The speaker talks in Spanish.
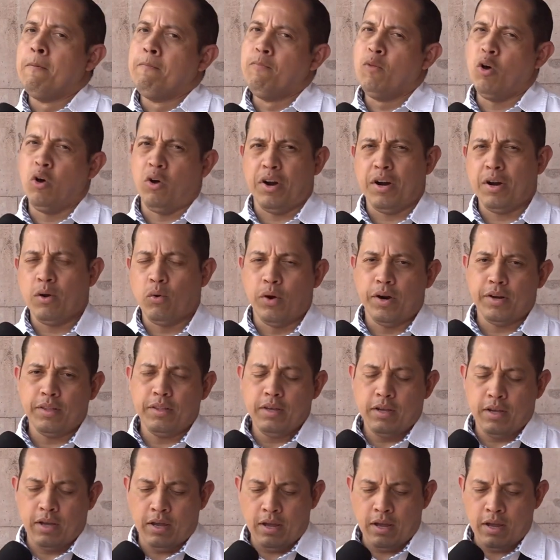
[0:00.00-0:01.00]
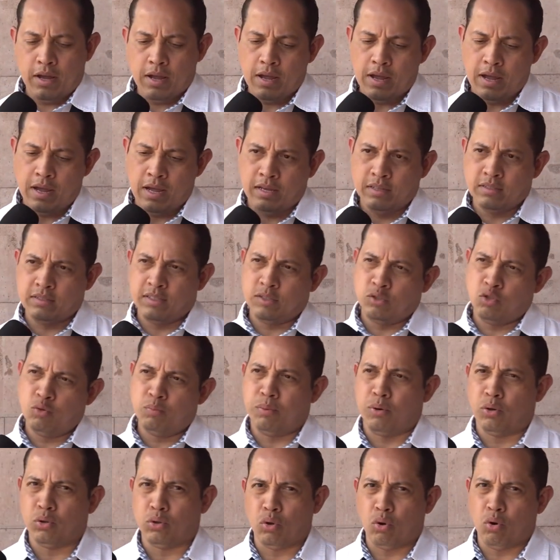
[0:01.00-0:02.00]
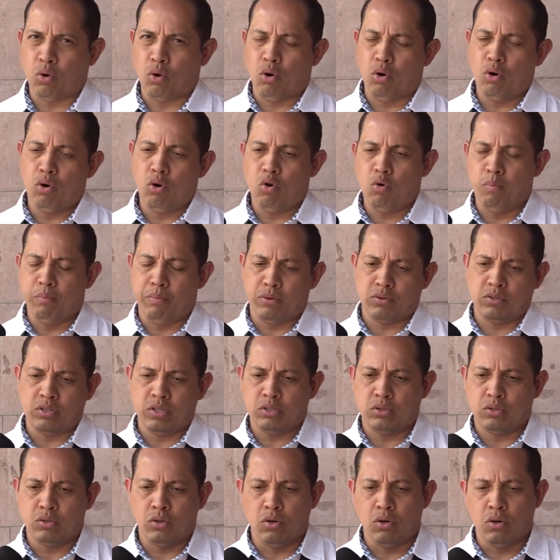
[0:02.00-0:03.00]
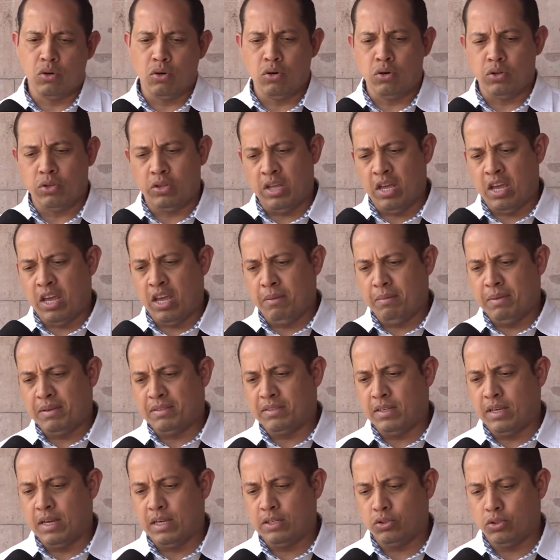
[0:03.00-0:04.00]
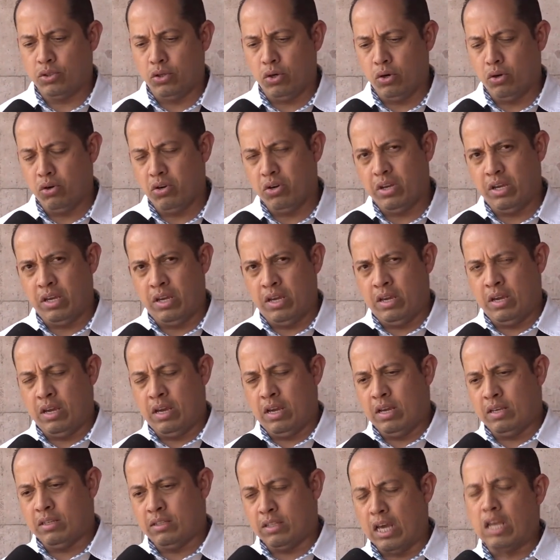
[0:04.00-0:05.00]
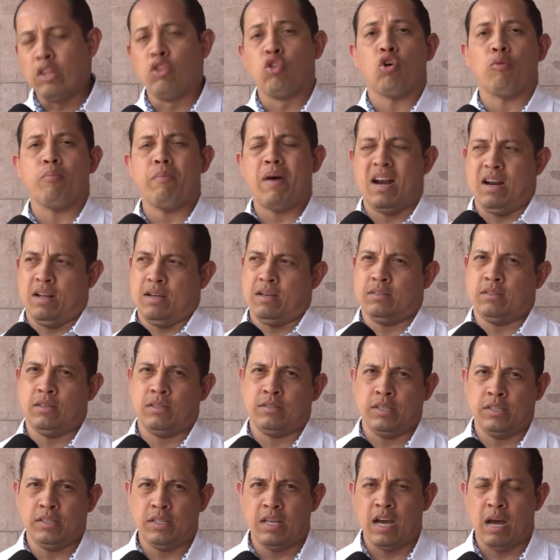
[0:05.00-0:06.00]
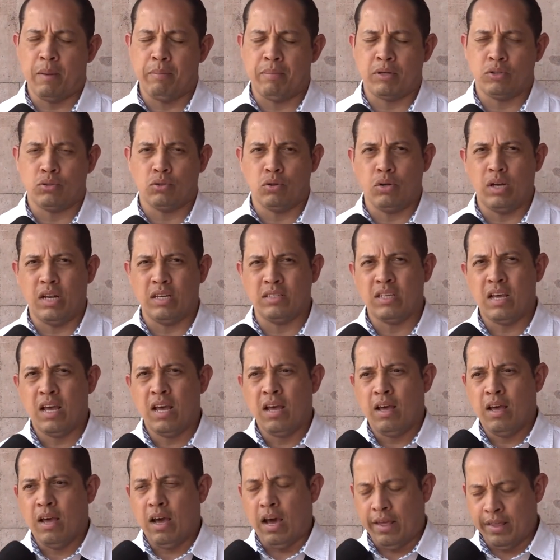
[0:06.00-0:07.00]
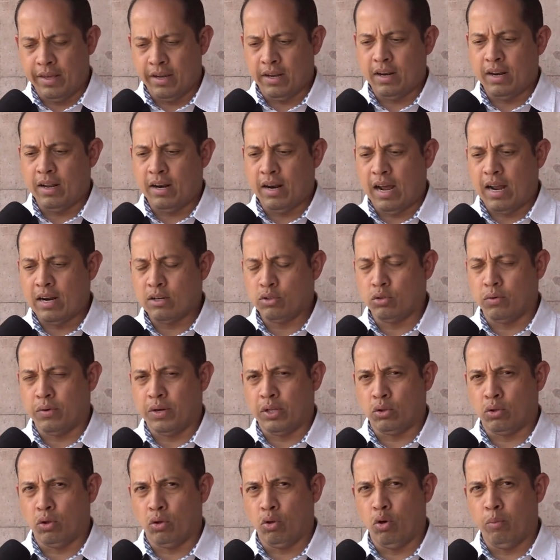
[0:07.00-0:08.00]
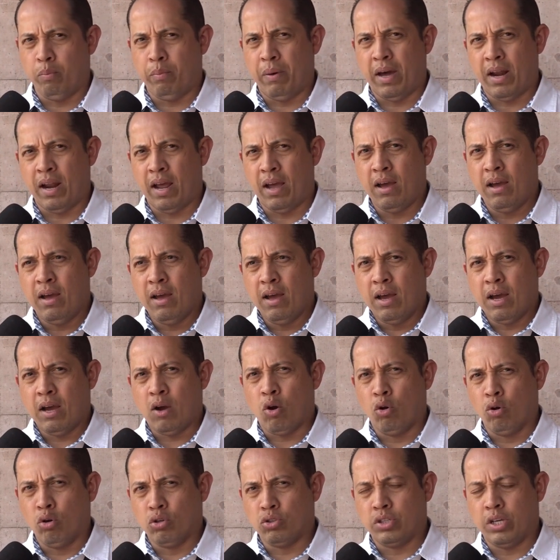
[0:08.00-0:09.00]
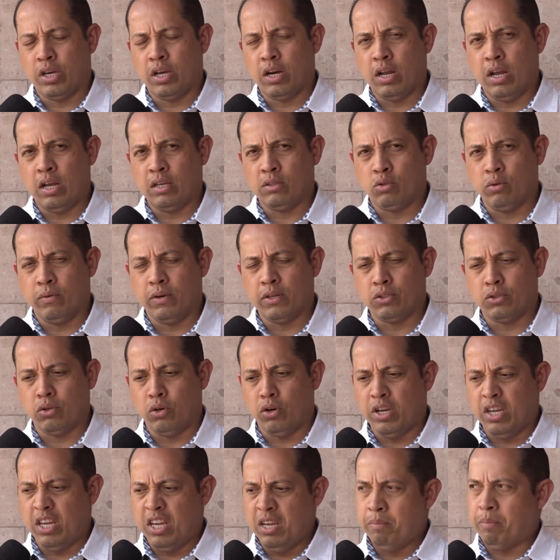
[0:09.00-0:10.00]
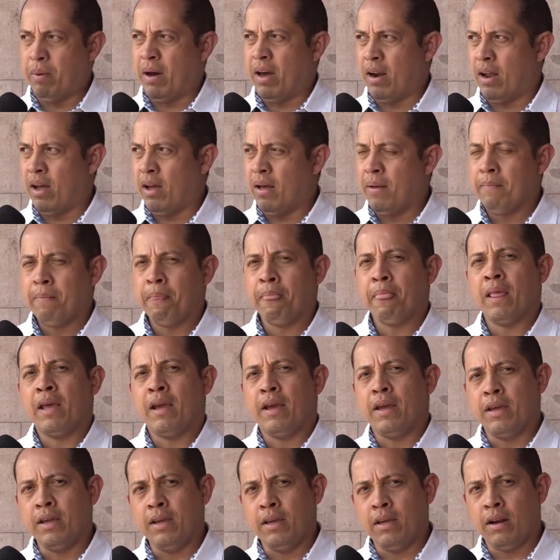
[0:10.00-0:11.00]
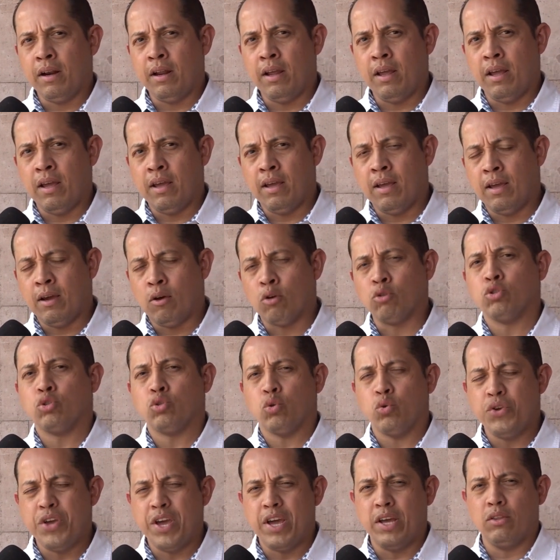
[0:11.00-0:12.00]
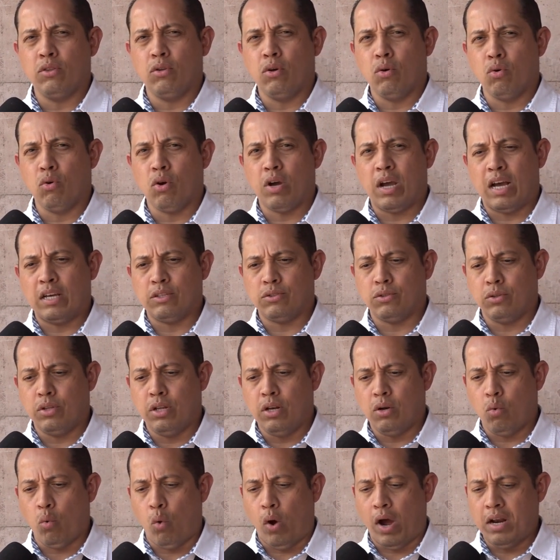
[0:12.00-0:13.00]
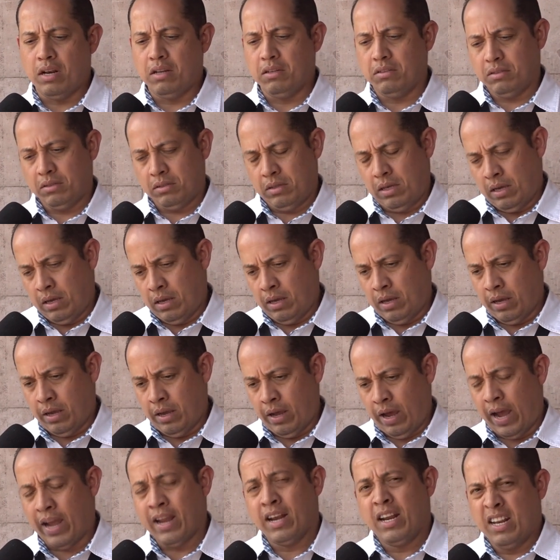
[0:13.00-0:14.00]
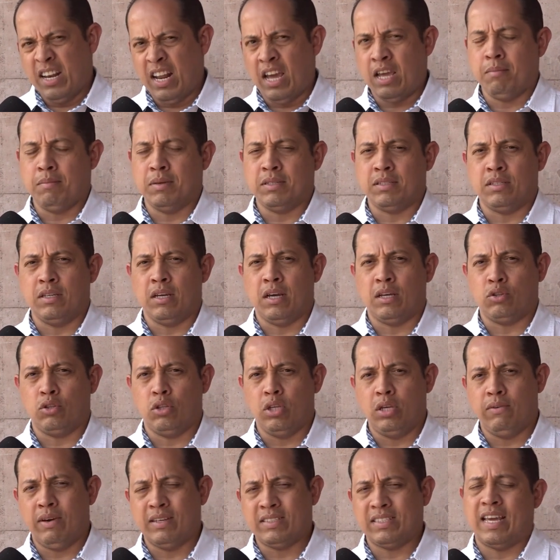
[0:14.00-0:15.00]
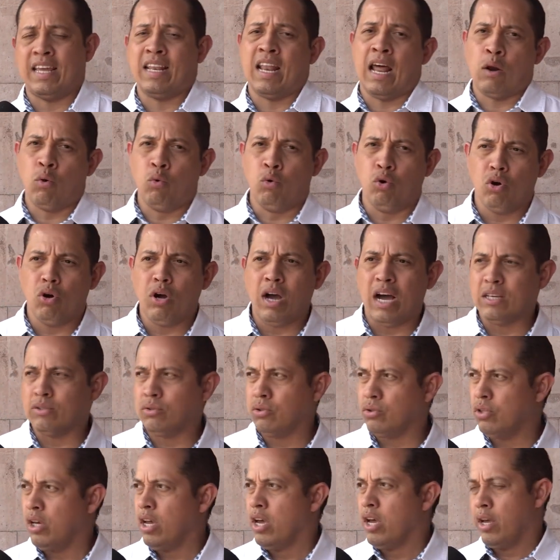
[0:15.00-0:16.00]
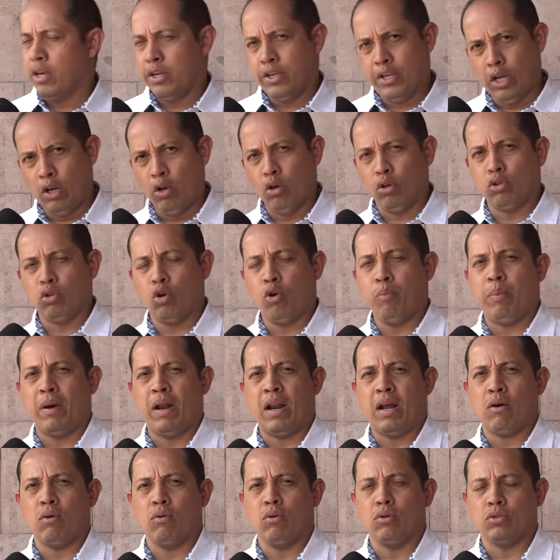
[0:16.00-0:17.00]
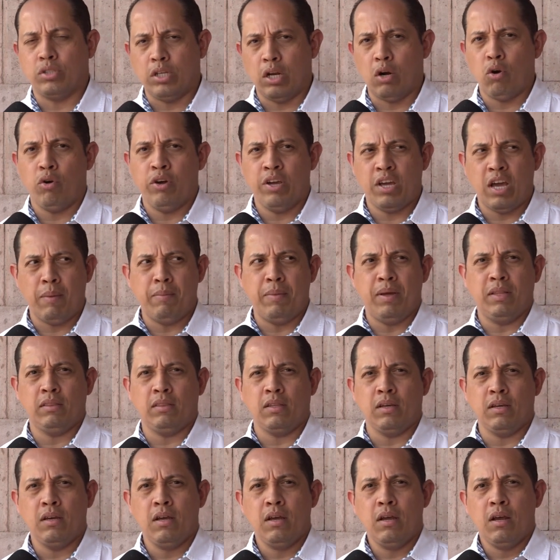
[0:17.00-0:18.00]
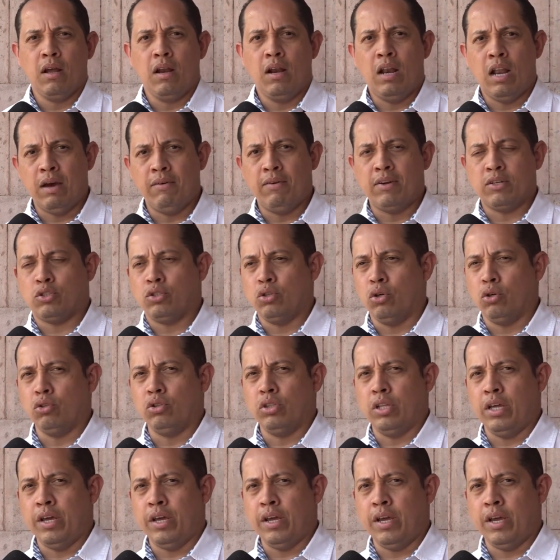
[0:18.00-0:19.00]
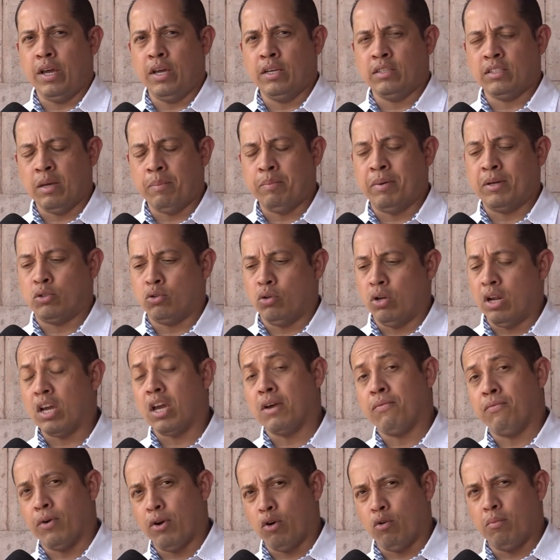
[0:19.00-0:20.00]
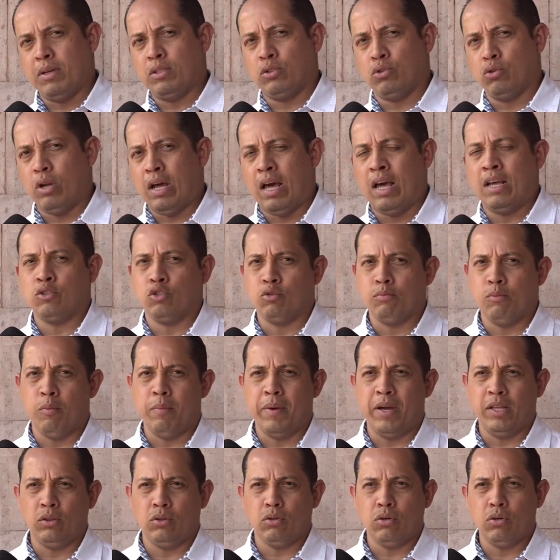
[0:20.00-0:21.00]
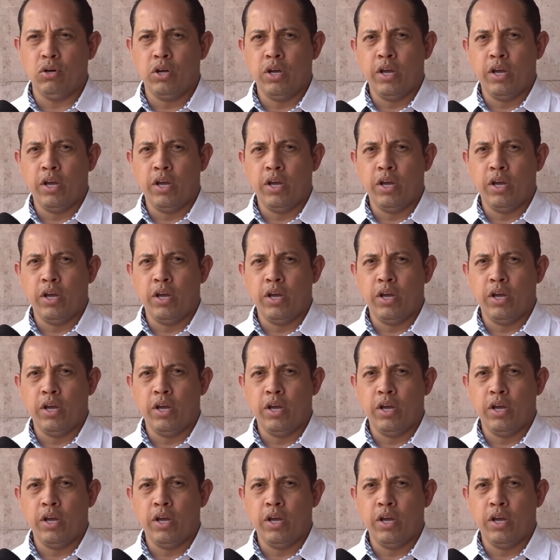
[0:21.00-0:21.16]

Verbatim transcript: No, recuerde que este es un protocolo, un proceso de investigación y es, normal que se citen a personas a declarar, sobre todo para conocer eh, su versión y para ir eh, construyendo un caso en el cual eh, hay líneas investigativas en algunos casos y en otros para conocer lógicamente la versión de estas personas que fueron mencionadas en su momento